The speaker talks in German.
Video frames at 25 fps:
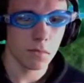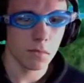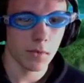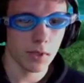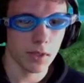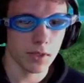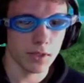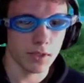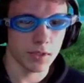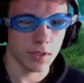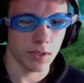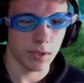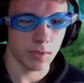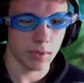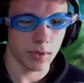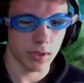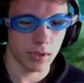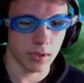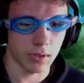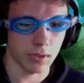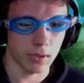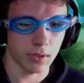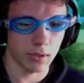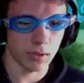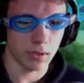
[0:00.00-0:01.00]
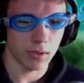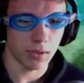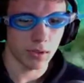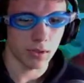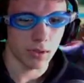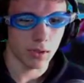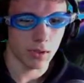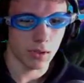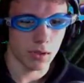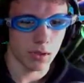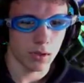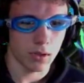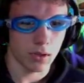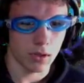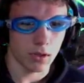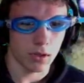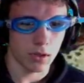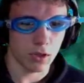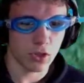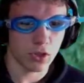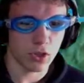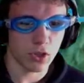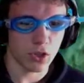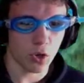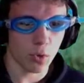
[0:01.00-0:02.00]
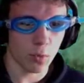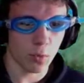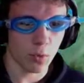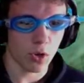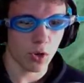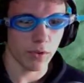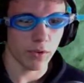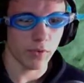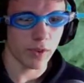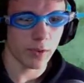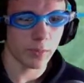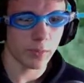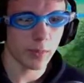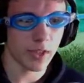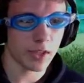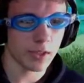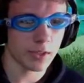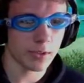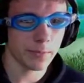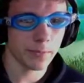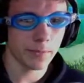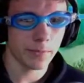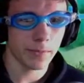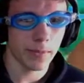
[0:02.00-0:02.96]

So, den Löschschaum können wir wegpacken.